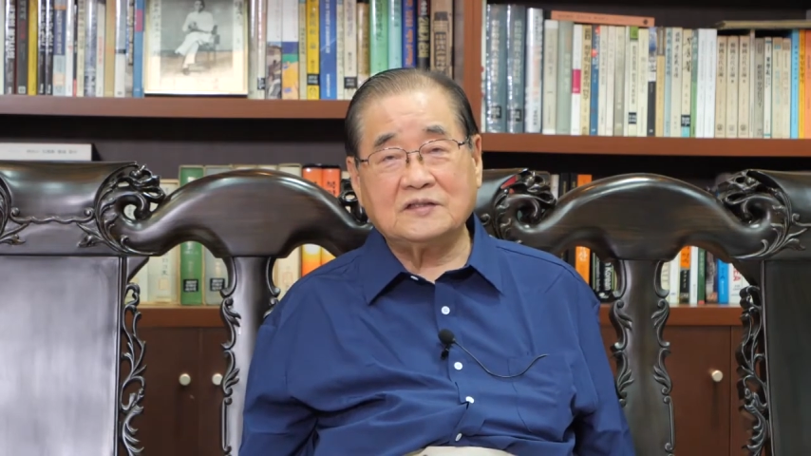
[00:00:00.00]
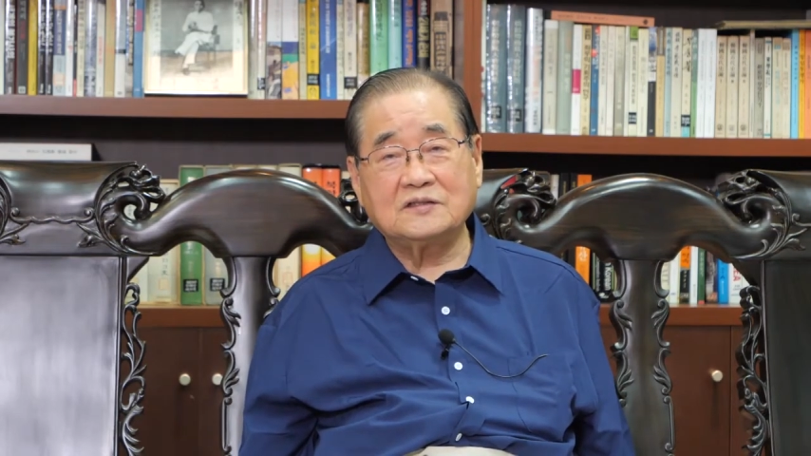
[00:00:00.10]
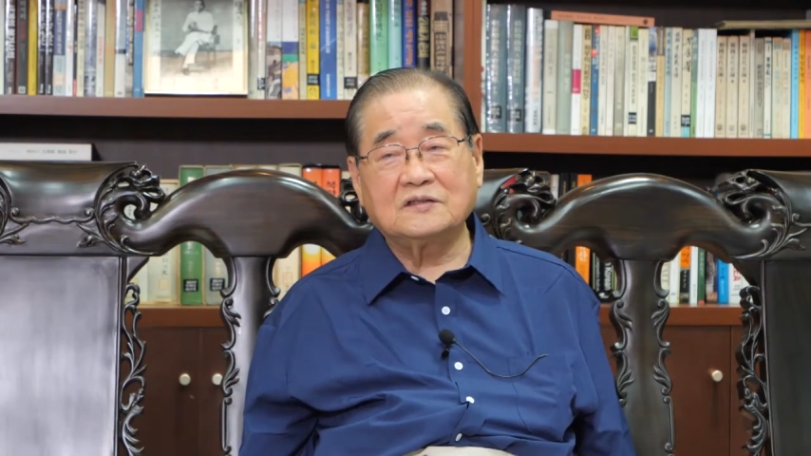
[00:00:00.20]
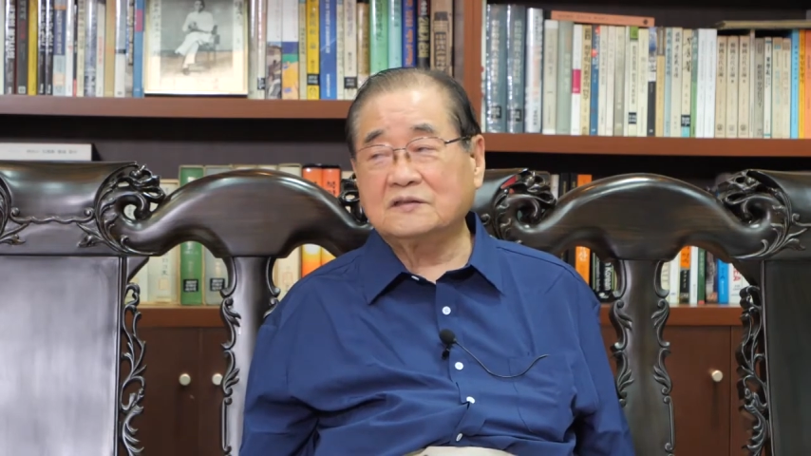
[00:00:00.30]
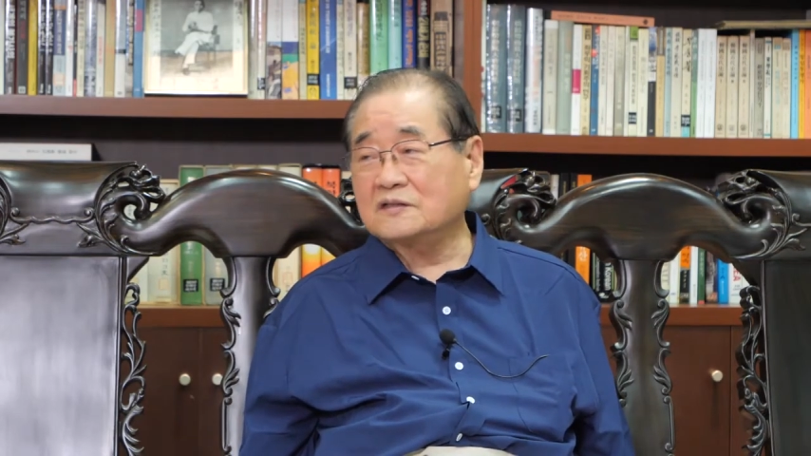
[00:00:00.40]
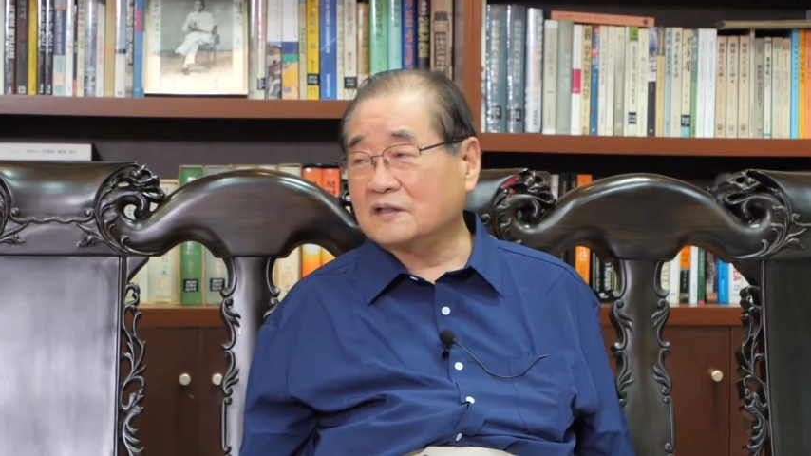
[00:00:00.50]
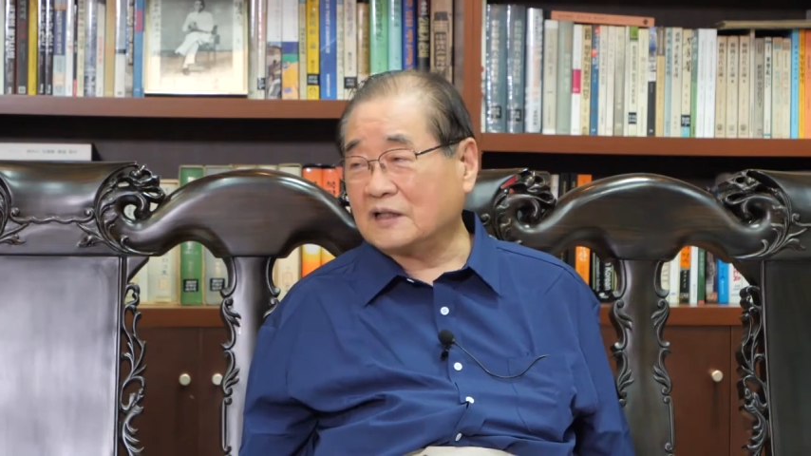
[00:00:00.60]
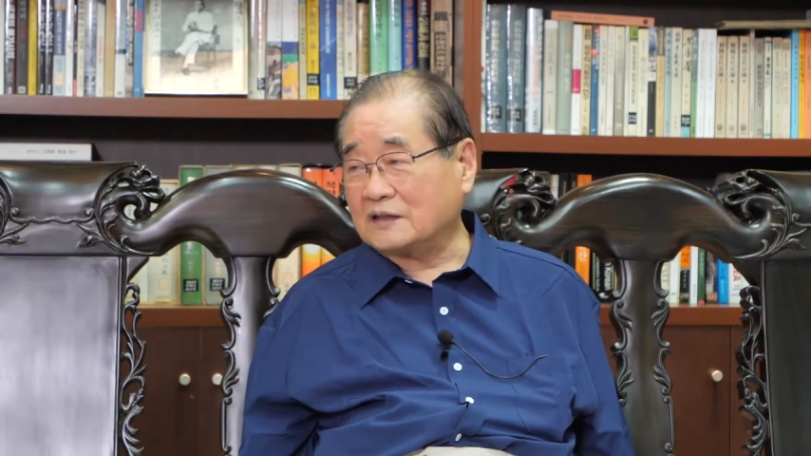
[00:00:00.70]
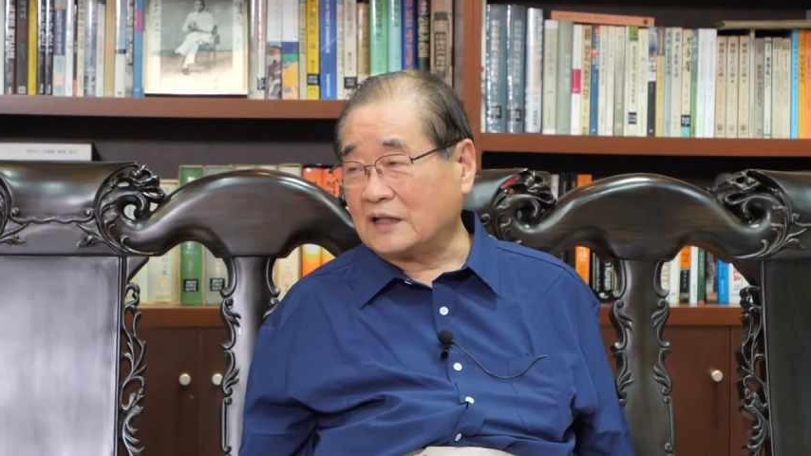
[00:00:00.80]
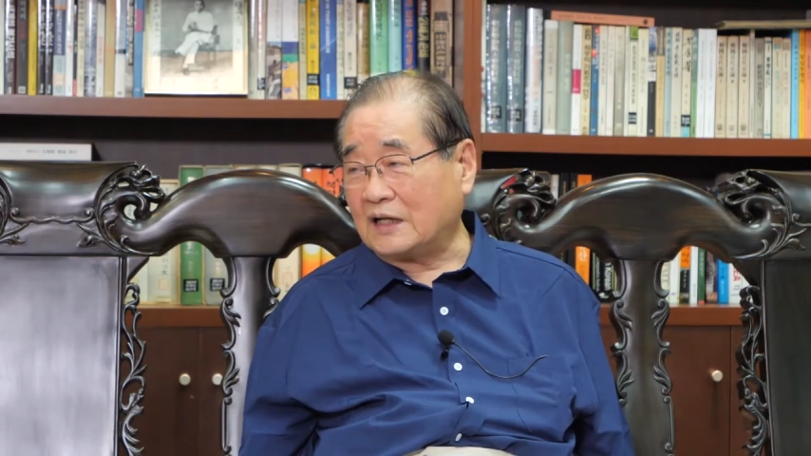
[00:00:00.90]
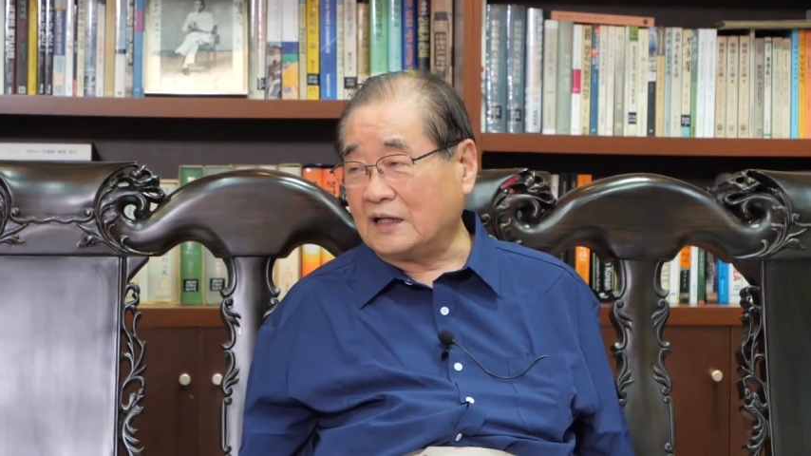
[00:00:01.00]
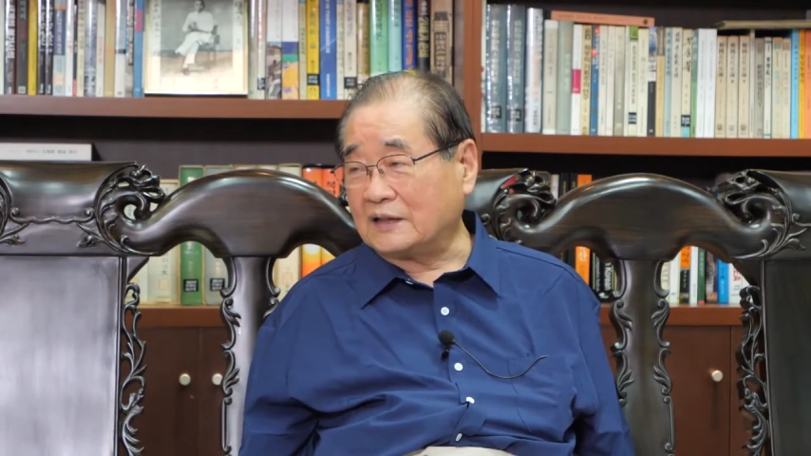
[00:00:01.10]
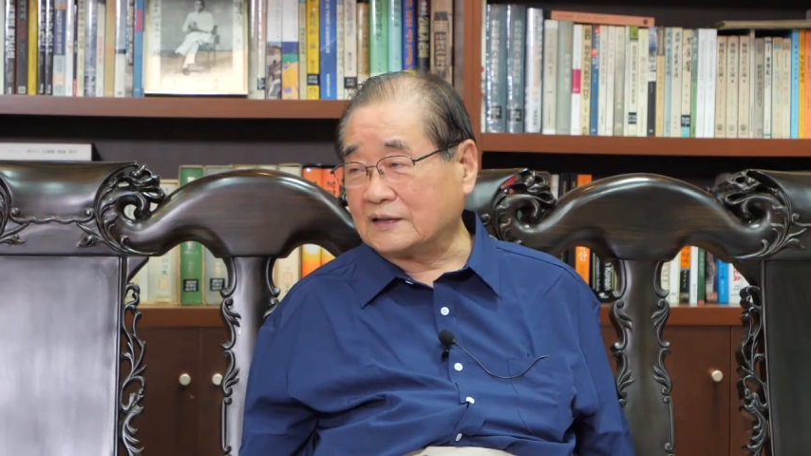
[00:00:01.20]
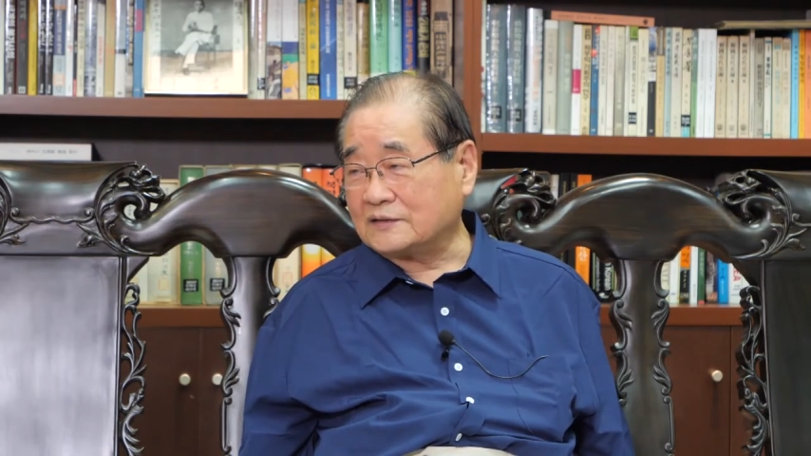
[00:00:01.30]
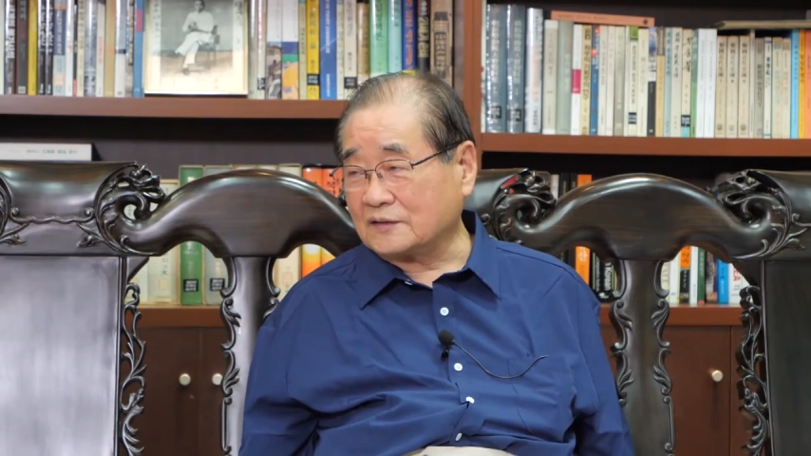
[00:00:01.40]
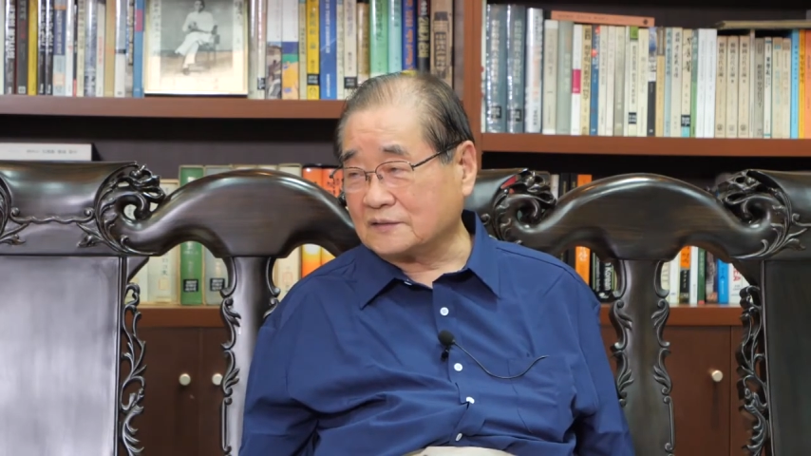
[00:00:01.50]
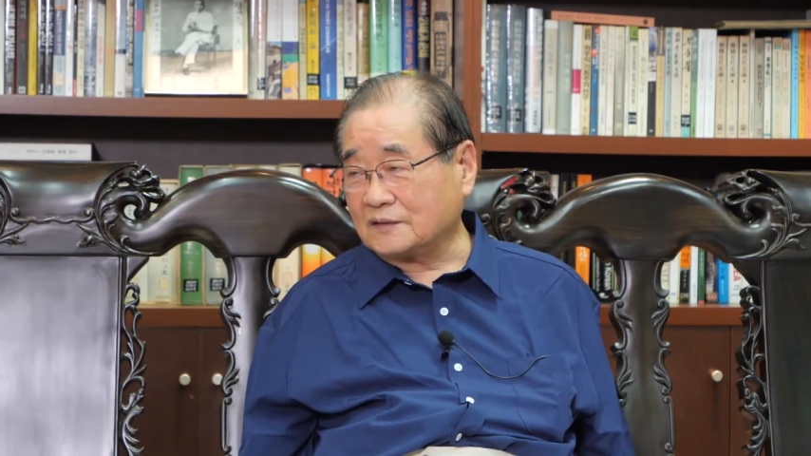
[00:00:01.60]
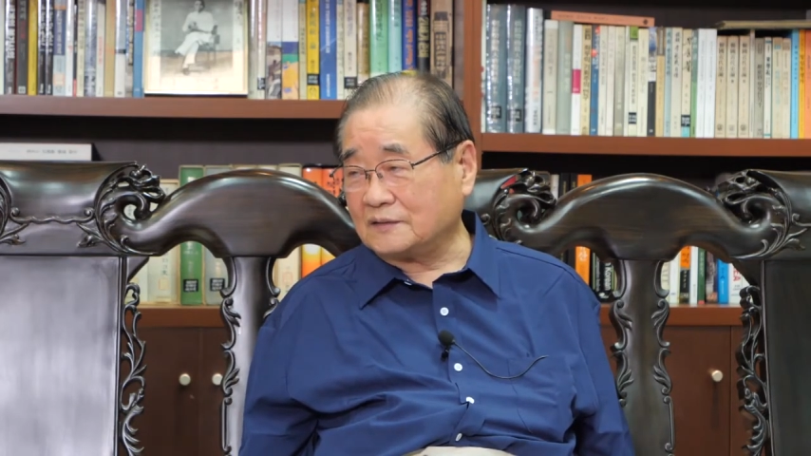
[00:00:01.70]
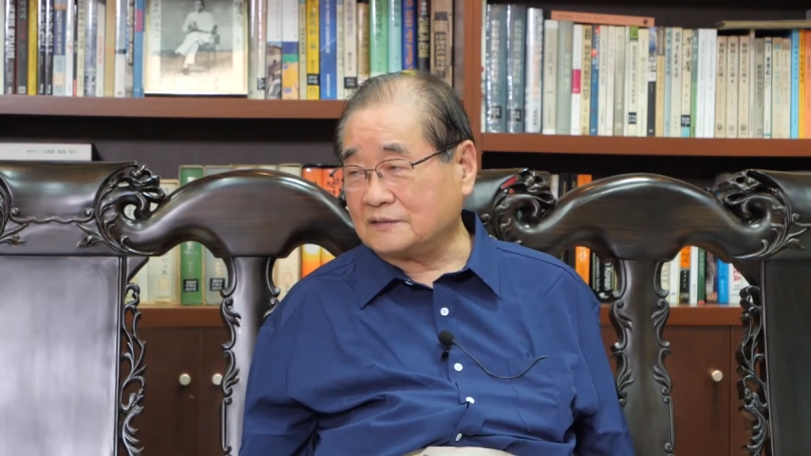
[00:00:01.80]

증언을 하겠다 이렇게 썼어요